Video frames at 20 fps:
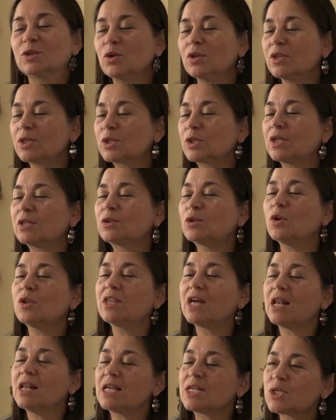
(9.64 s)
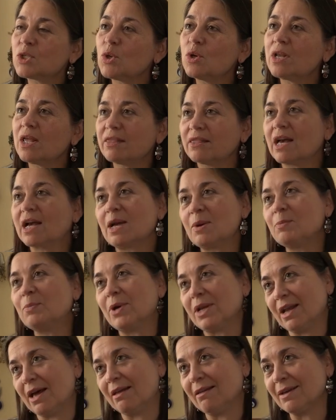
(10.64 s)
todas las horas da
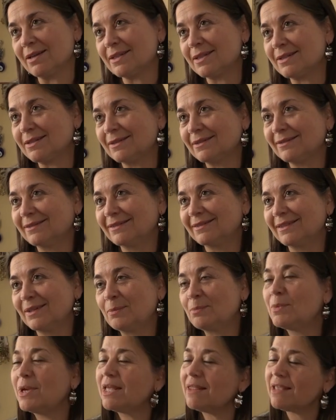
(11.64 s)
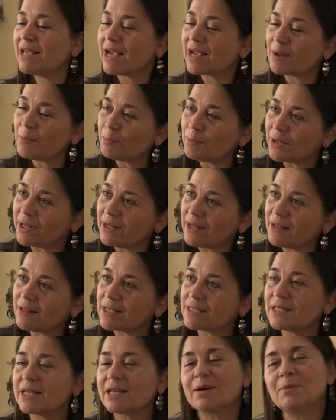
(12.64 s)
campanadas, medias
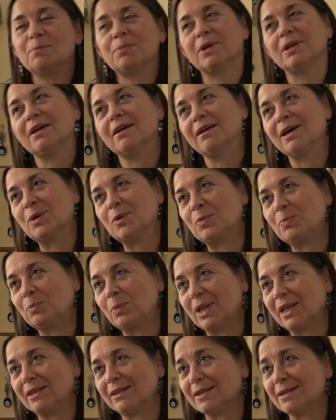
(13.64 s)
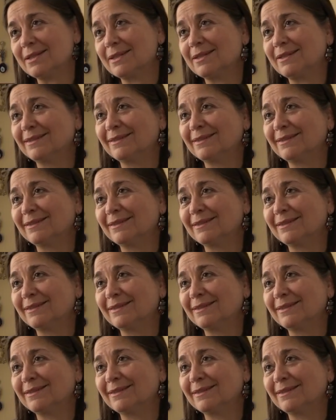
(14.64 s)
campanadas y campanadas completas